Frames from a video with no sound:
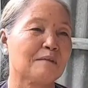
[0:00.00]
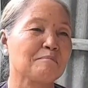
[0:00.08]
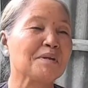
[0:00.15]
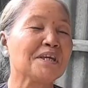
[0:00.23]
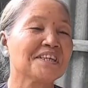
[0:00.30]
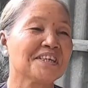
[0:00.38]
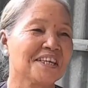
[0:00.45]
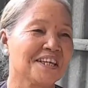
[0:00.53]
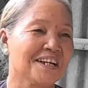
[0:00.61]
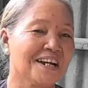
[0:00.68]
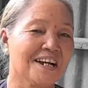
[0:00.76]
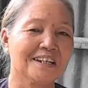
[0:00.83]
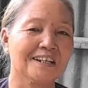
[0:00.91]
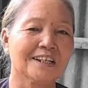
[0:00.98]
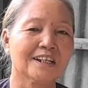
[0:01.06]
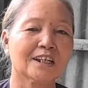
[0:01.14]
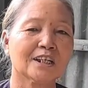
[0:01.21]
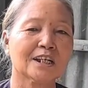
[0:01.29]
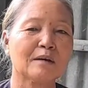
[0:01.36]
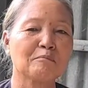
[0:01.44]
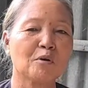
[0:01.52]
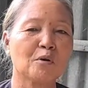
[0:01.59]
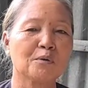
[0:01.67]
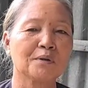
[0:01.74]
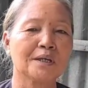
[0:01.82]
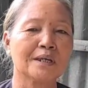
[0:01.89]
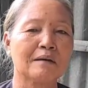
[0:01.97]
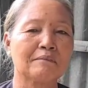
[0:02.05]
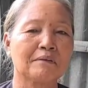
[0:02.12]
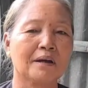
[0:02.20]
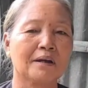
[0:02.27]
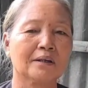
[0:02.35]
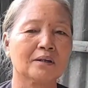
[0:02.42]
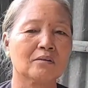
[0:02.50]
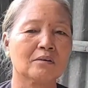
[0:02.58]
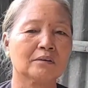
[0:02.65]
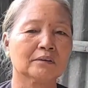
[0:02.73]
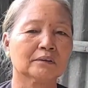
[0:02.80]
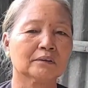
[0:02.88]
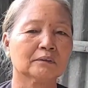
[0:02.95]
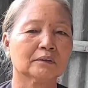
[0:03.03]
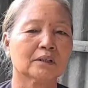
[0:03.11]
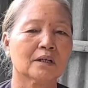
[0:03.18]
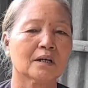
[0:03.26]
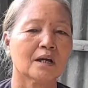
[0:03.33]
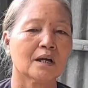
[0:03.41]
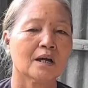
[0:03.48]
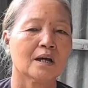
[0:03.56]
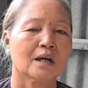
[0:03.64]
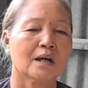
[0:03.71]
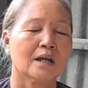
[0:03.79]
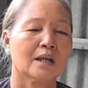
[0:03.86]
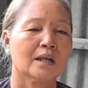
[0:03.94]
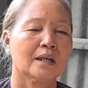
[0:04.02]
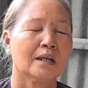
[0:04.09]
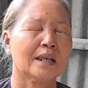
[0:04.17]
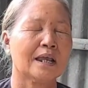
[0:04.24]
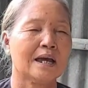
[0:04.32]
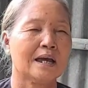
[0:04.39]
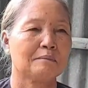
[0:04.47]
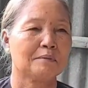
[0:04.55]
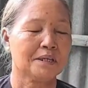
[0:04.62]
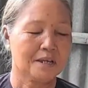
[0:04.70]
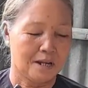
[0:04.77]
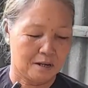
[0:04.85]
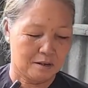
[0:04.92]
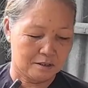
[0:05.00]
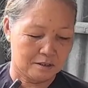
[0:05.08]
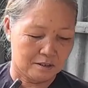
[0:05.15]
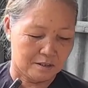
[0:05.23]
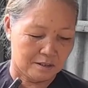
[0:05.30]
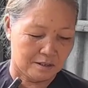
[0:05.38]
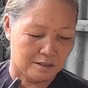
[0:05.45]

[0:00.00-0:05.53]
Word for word: đã biến chuyển hết. Nam Mô A Di Đà Phật đó con, là bây giờ